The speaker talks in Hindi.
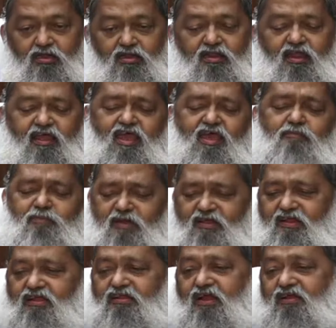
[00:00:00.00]
देखिए
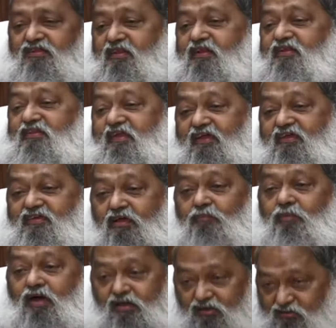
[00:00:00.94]
प्रजातांत्रिक देश है
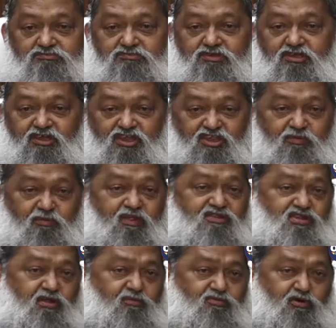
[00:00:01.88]
भारत इसमें
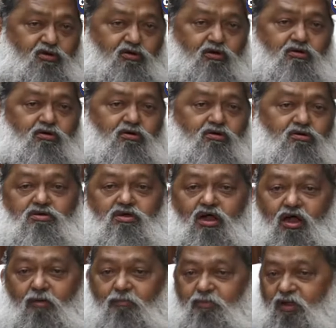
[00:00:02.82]
सबको
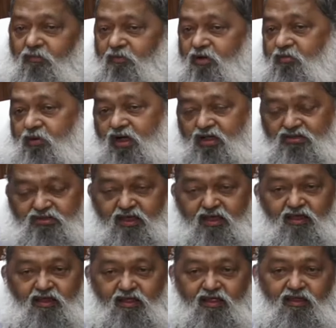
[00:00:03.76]
अपने अपनी बात
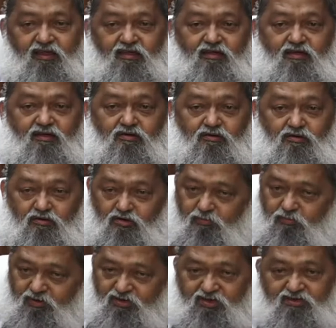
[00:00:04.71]
कहने और
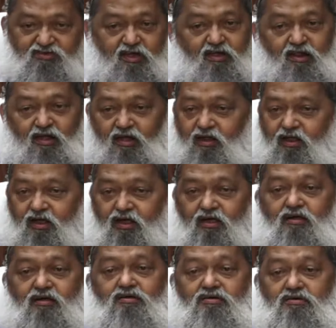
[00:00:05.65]
प्रदर्शन करने का
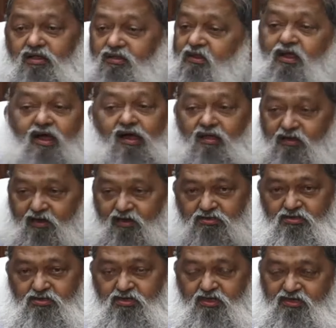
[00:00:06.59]
अधिकार
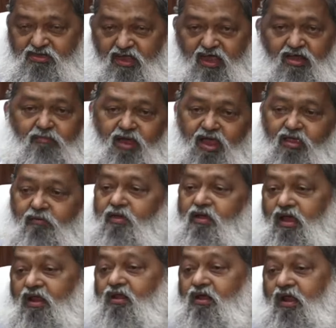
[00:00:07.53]
है किसान भाई भी
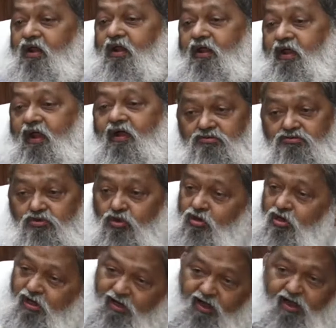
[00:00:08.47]
कल कर रहे हैं तो
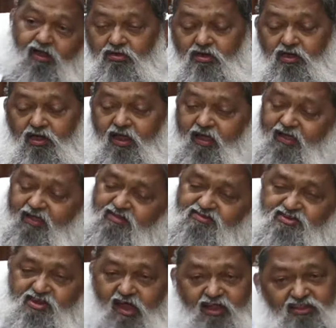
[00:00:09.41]
करें लेकिन
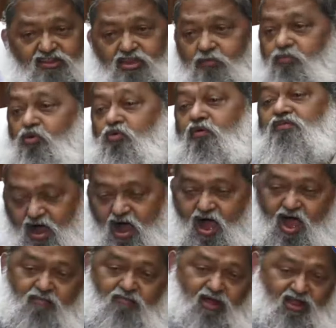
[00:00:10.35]
शांतिपूर्वक
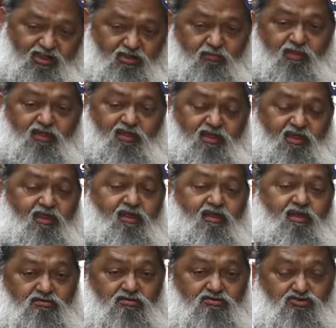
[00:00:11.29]
आम आदमी की
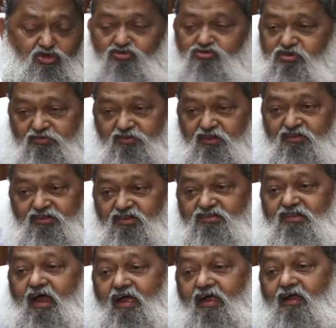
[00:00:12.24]
जो
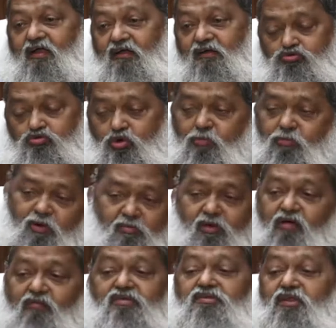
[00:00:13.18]
स्वतंत्रता है वो
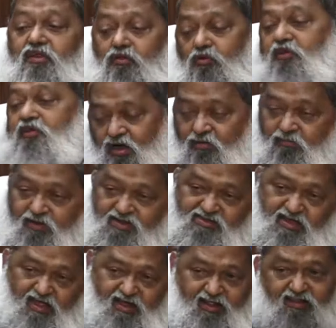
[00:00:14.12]
प्रभावित नहीं होगी हमने
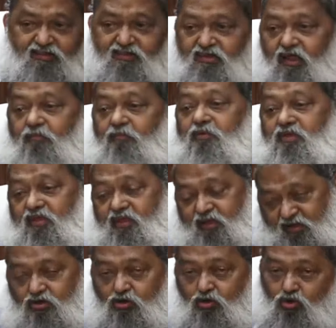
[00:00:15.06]
सारे इंतजाम किए
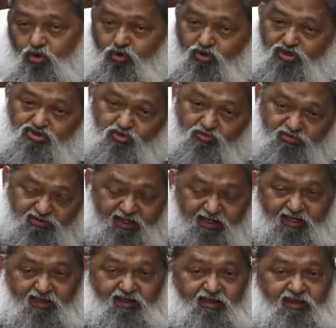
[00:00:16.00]
लोगों की सुविधा
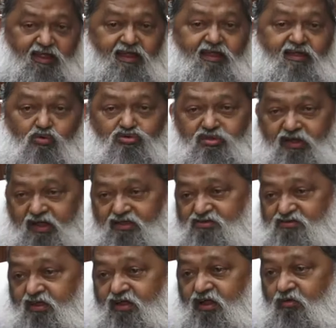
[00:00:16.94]
के लिए उस
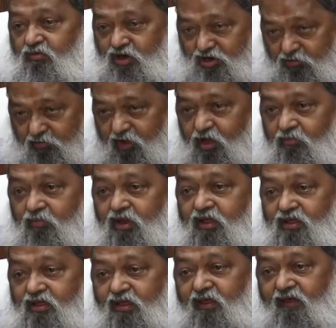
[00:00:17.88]
रास्ते डाइवर्ट भी हमने
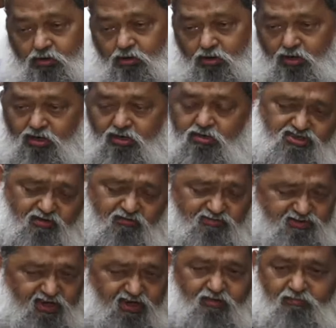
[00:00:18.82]
किए और
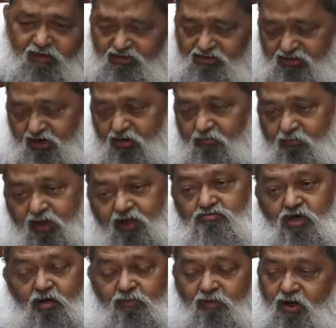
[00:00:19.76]
सफिशियंट मात्रा में
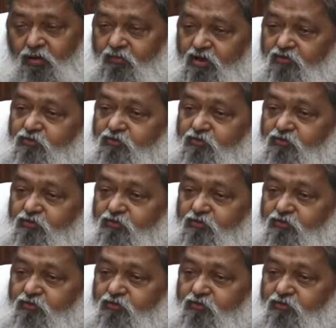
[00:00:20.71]
वहाँ पर हमने